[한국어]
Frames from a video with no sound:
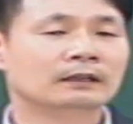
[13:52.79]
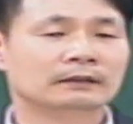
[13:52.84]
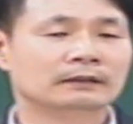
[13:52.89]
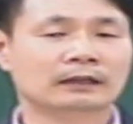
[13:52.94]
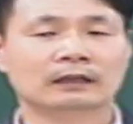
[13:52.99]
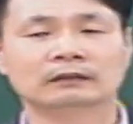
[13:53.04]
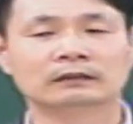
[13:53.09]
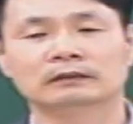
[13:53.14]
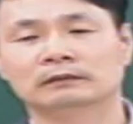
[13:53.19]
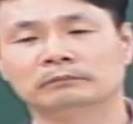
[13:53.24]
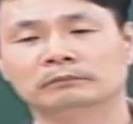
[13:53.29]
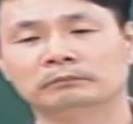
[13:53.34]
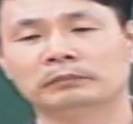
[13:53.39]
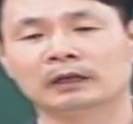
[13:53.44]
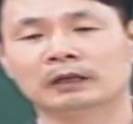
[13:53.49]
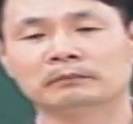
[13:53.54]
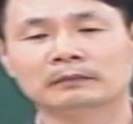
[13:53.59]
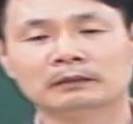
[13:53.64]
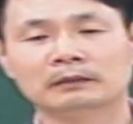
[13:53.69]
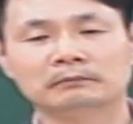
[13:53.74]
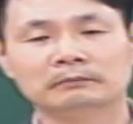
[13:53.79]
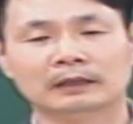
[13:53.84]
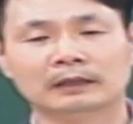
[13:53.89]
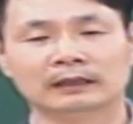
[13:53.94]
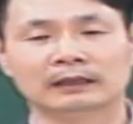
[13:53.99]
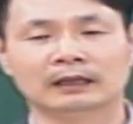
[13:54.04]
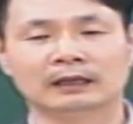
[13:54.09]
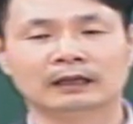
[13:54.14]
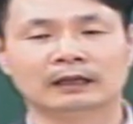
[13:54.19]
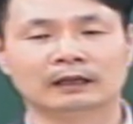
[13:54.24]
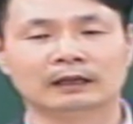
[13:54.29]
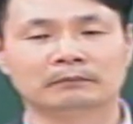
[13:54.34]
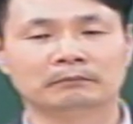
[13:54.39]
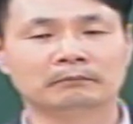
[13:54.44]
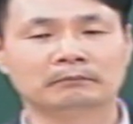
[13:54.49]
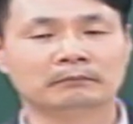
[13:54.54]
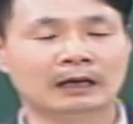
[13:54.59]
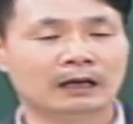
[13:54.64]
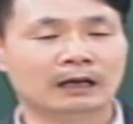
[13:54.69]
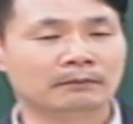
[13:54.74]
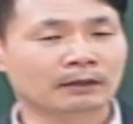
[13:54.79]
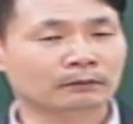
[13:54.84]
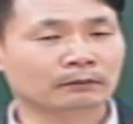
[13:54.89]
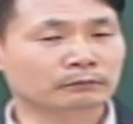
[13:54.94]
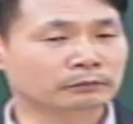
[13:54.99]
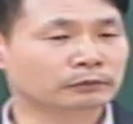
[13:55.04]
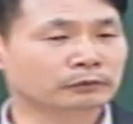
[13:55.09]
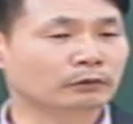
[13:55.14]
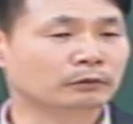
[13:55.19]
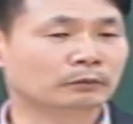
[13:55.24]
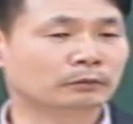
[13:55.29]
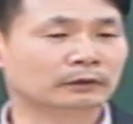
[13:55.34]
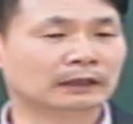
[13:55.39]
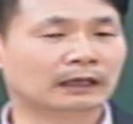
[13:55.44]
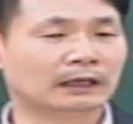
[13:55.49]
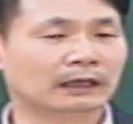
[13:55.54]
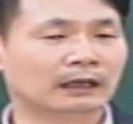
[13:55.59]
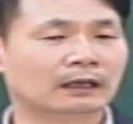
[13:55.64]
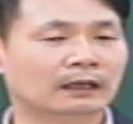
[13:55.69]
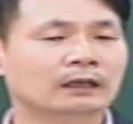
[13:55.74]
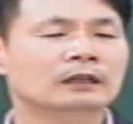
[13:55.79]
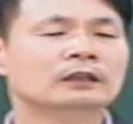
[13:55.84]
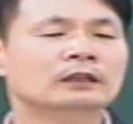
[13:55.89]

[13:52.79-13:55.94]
나는 백만 마리의 말바구 소리보다